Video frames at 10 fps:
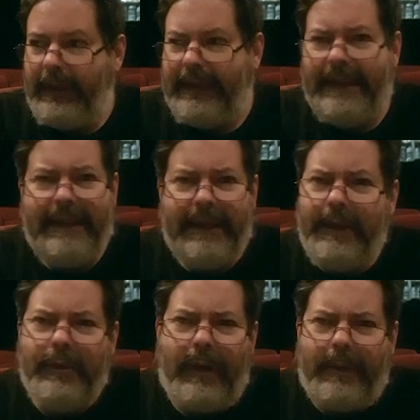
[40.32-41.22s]
que
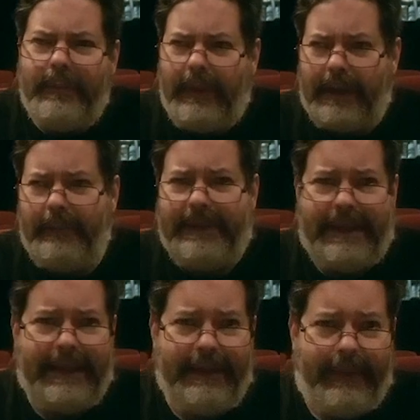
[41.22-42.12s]
dirigió algunos
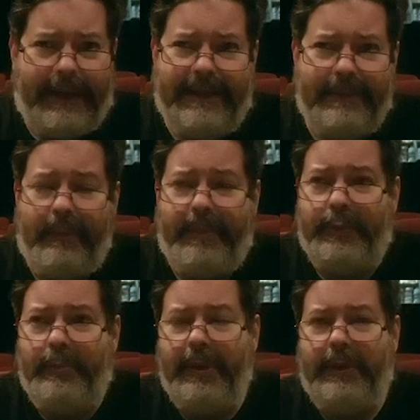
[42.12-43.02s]
largometrajes de bajísimo
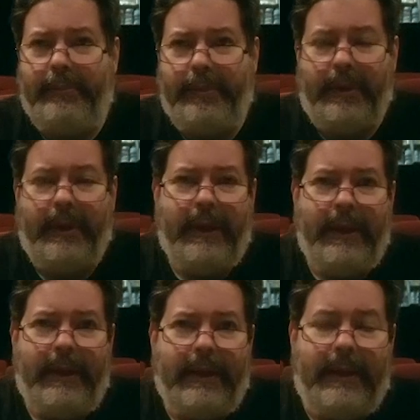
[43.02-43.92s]
presupuesto, pero
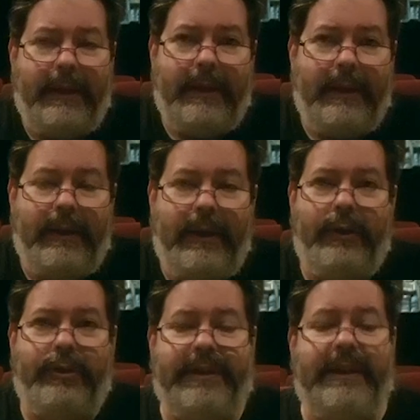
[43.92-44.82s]
que en,
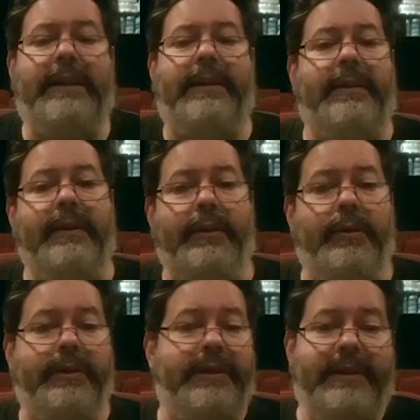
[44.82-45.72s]
los 60 se
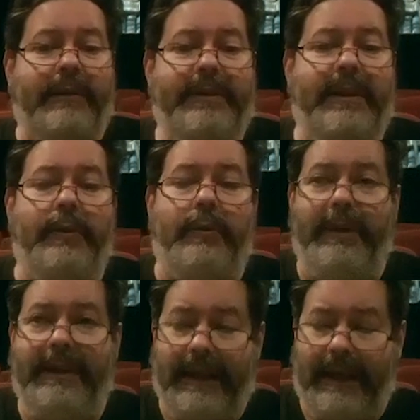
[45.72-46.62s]
dedicó esencialmente al
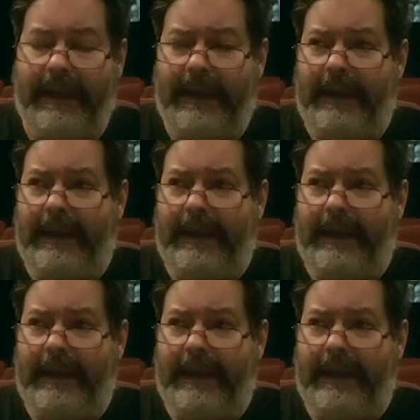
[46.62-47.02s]
documental.